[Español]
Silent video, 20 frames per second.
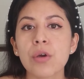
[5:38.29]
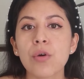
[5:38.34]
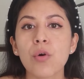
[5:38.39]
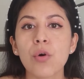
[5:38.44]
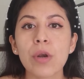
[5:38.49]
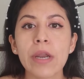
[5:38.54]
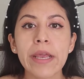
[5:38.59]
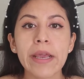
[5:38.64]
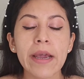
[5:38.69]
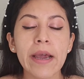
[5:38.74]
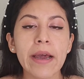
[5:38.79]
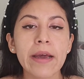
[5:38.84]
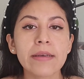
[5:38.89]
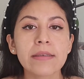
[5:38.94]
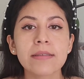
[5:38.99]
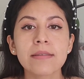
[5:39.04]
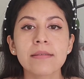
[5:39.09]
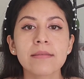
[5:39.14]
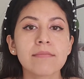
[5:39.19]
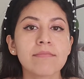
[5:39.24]

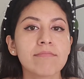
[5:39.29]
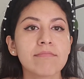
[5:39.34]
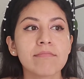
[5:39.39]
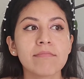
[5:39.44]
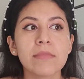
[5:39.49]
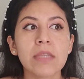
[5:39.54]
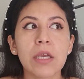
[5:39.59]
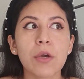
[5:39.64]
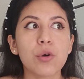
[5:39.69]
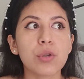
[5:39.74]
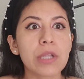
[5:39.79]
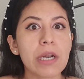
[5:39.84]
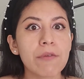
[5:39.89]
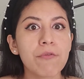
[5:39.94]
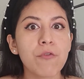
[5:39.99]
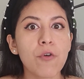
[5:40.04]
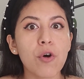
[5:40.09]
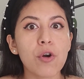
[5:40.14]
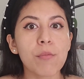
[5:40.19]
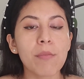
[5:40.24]
colegas de otra
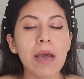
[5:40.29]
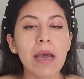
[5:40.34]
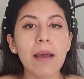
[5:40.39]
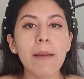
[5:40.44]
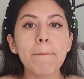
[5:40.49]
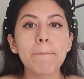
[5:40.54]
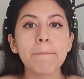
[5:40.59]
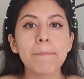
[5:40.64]
forma,